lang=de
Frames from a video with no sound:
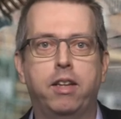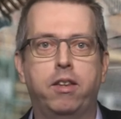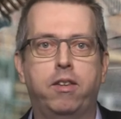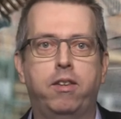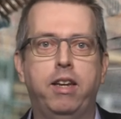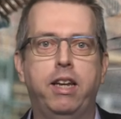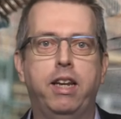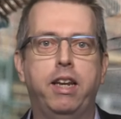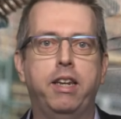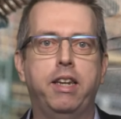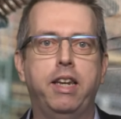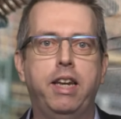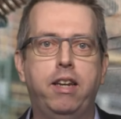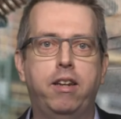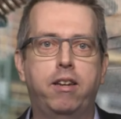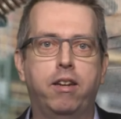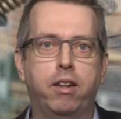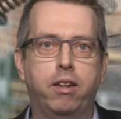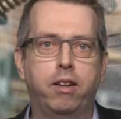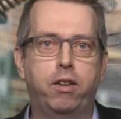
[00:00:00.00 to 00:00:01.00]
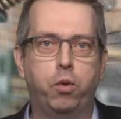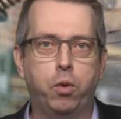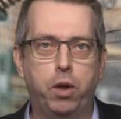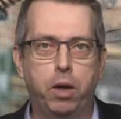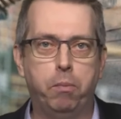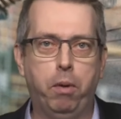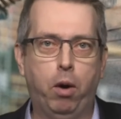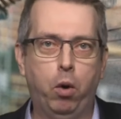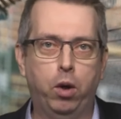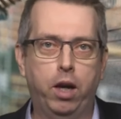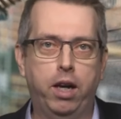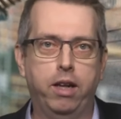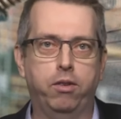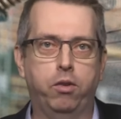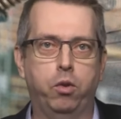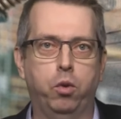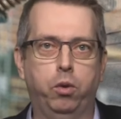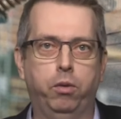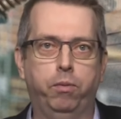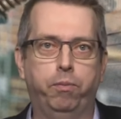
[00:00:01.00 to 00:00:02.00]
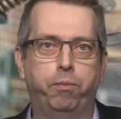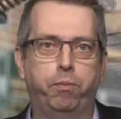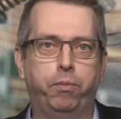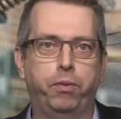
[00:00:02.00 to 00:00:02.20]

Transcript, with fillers: zählen nicht zu den Bauleistungen.